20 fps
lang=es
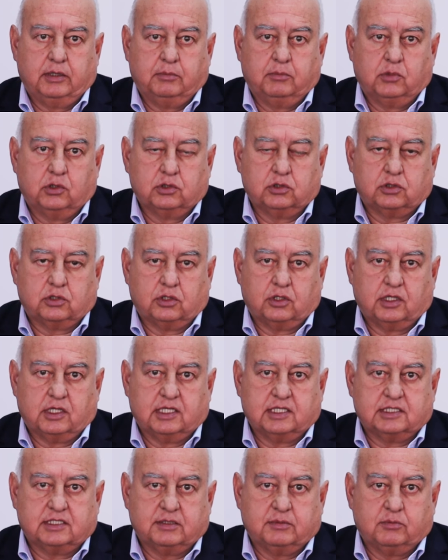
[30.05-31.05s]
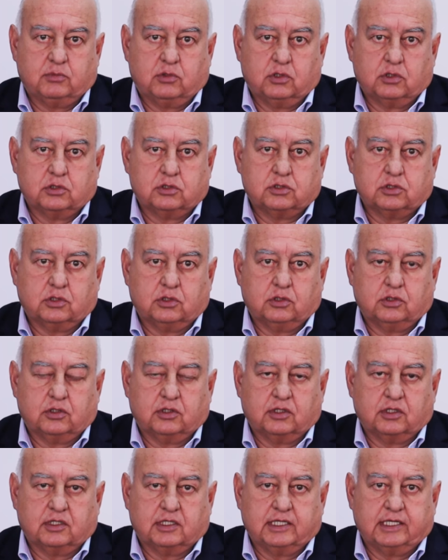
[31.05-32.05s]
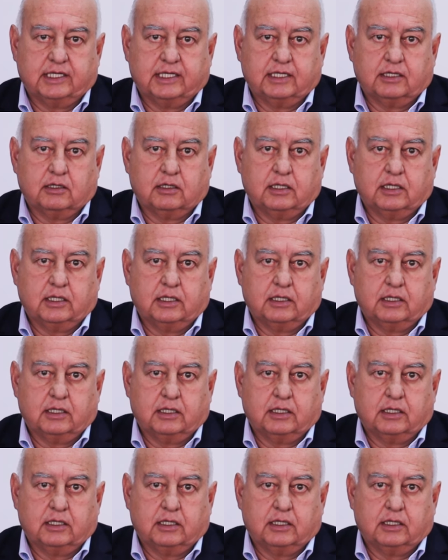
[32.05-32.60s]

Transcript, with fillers: monto de desembolso de